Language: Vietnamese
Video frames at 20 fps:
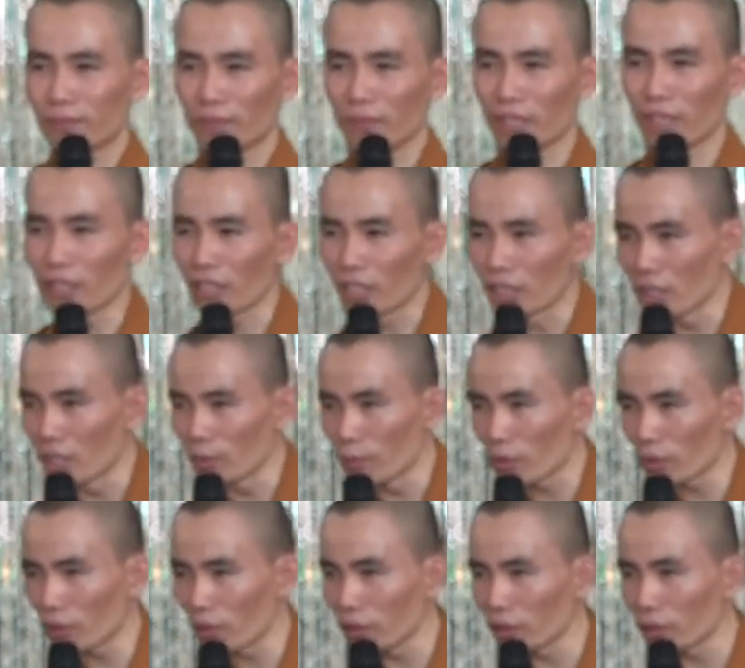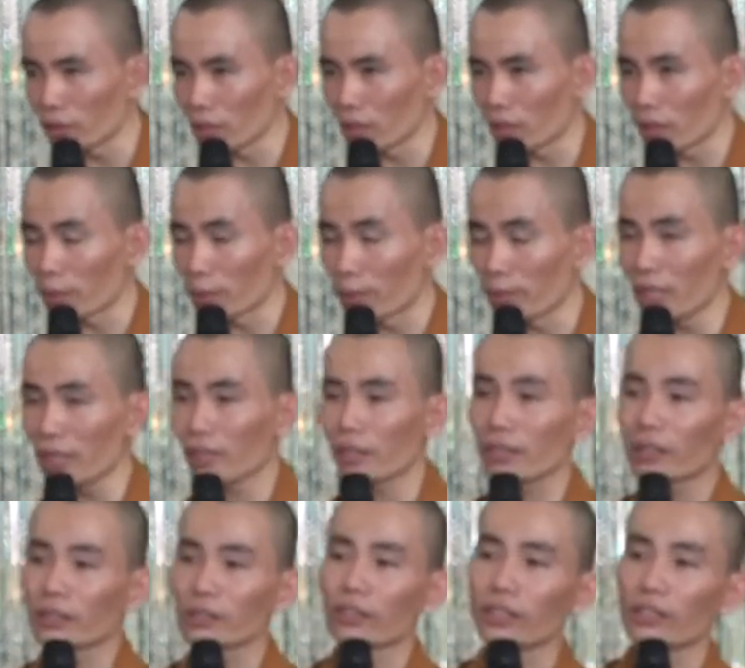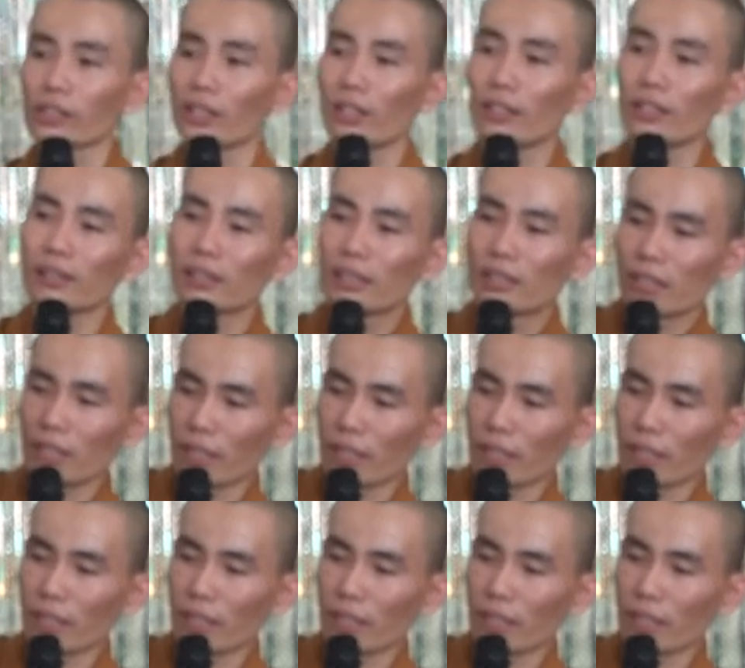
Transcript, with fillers: Cho nên nhìn như một con người là mình biết người đó